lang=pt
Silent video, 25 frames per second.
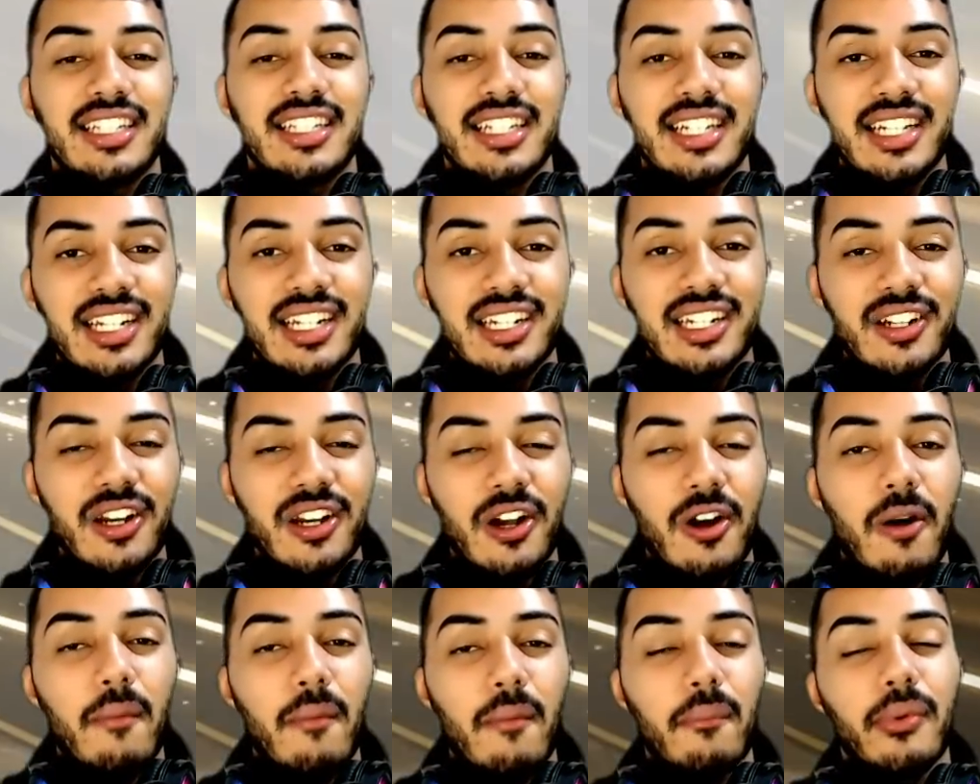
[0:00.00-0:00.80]
dele,
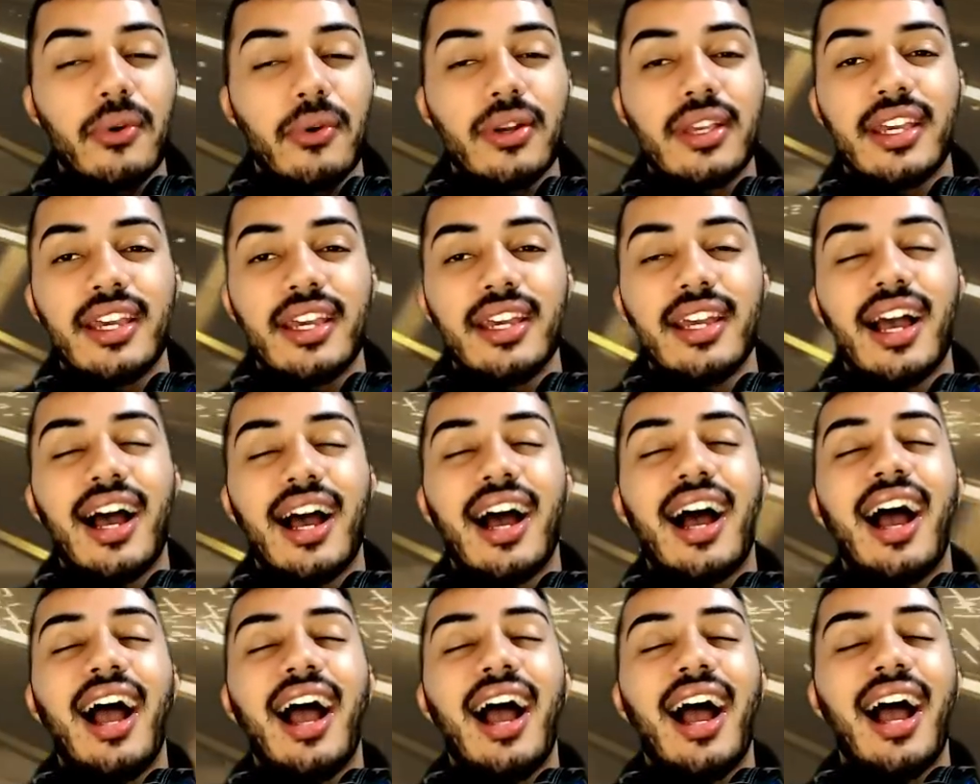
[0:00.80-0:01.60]
porque
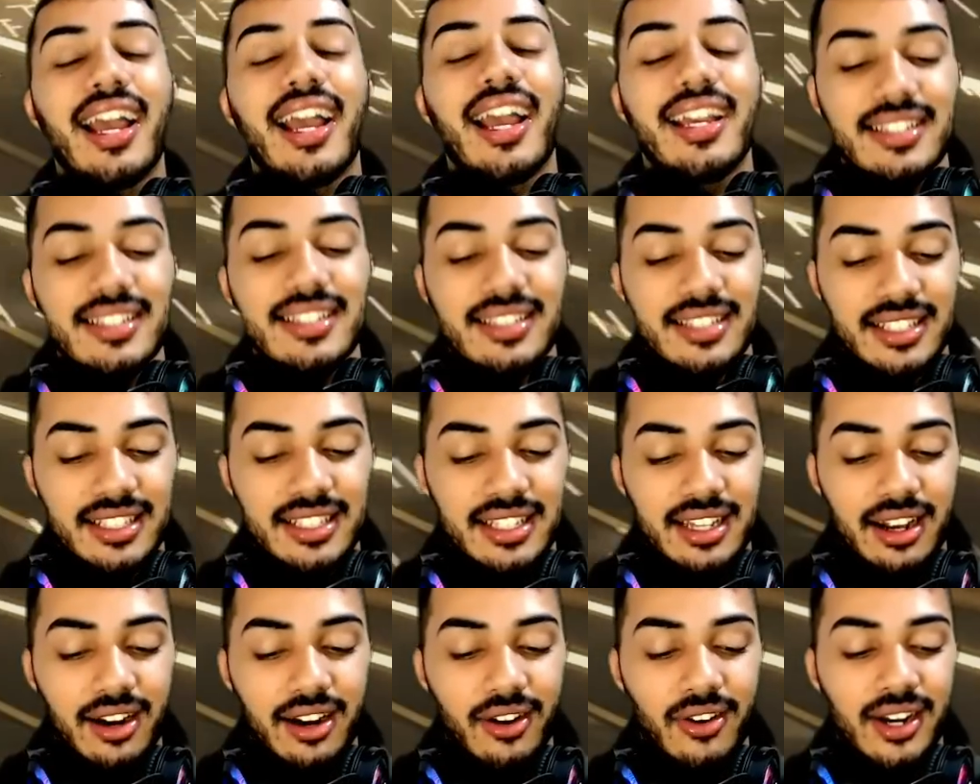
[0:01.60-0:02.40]
aí
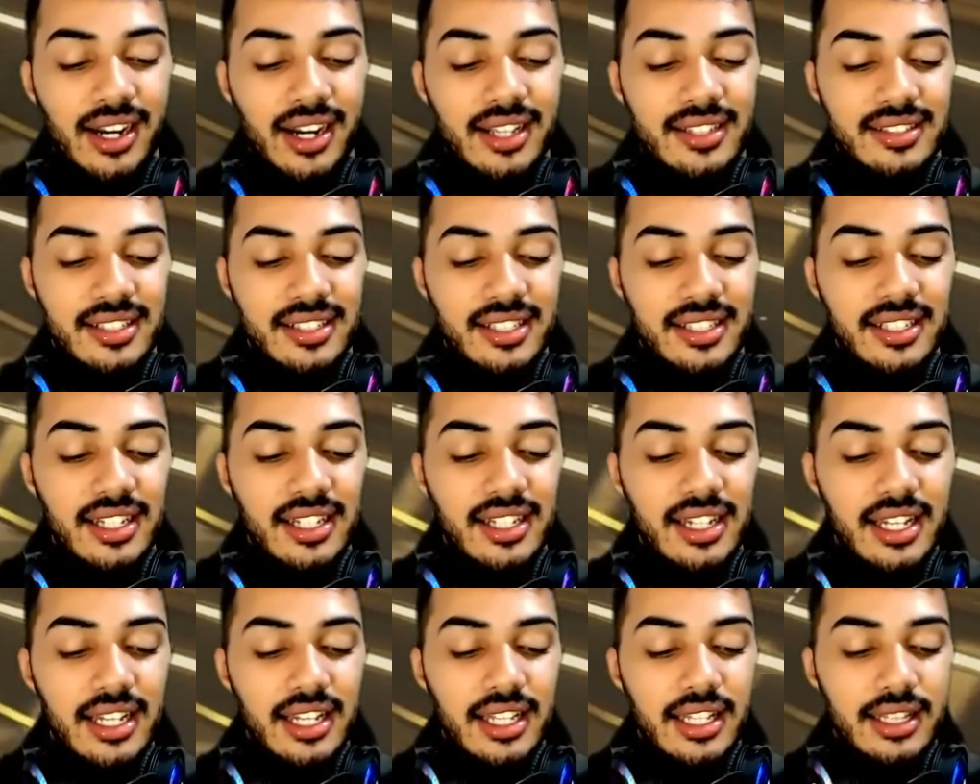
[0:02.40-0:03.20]
sim, agora
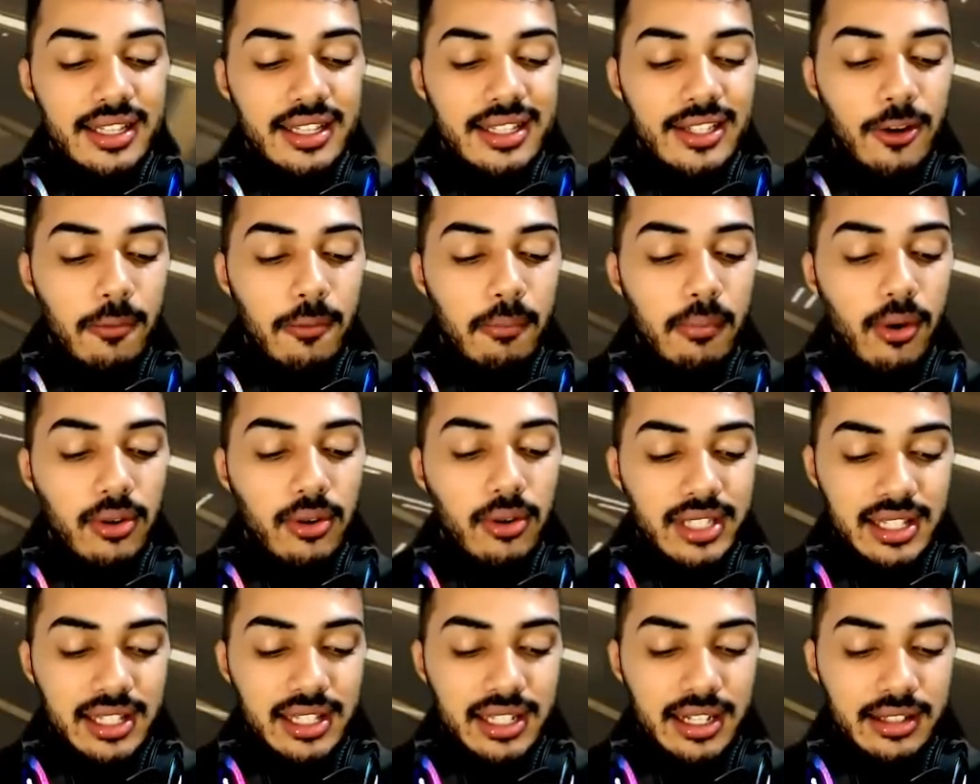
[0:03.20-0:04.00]
sim, deu bom,
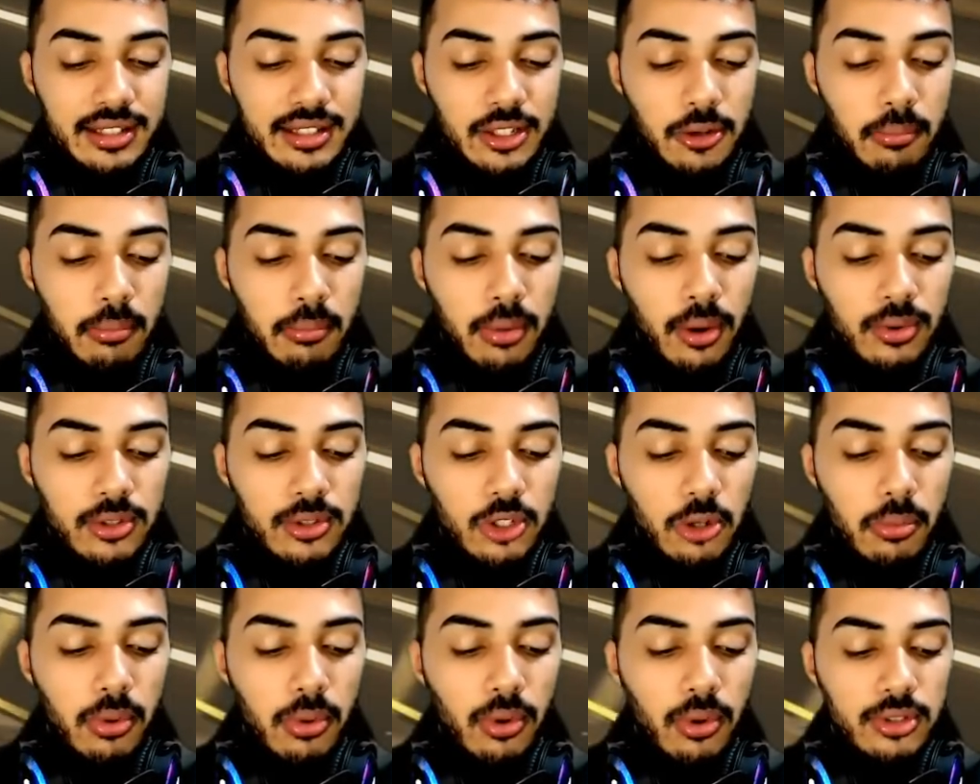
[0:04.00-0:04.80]
né, galera? Deu bom,
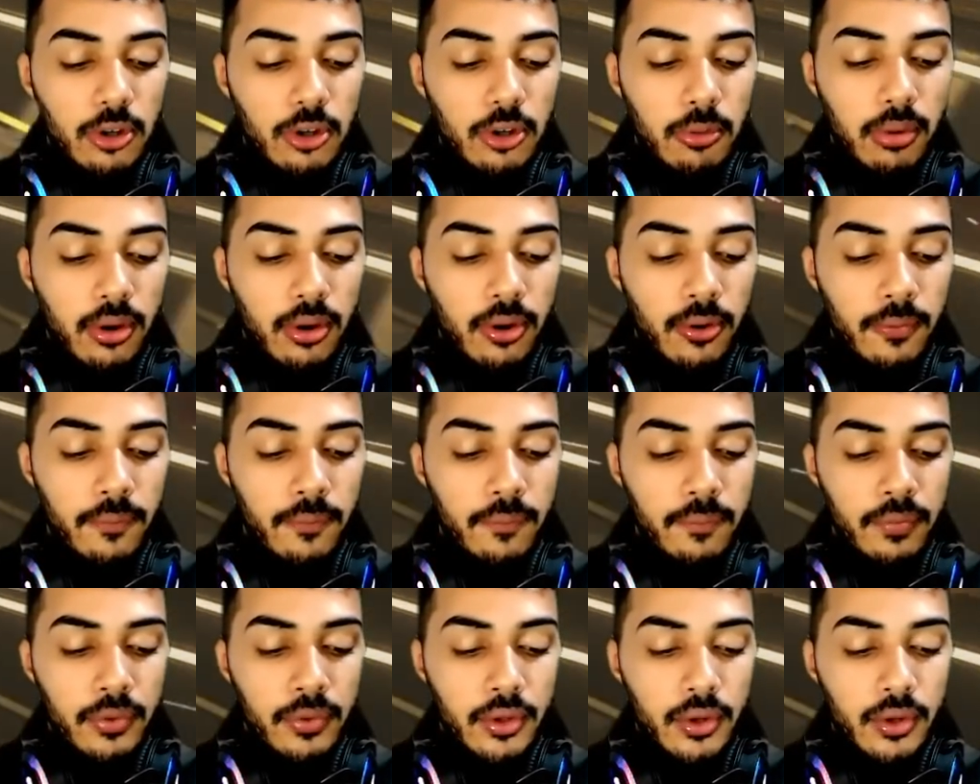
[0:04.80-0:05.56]
deu bom, deu bom.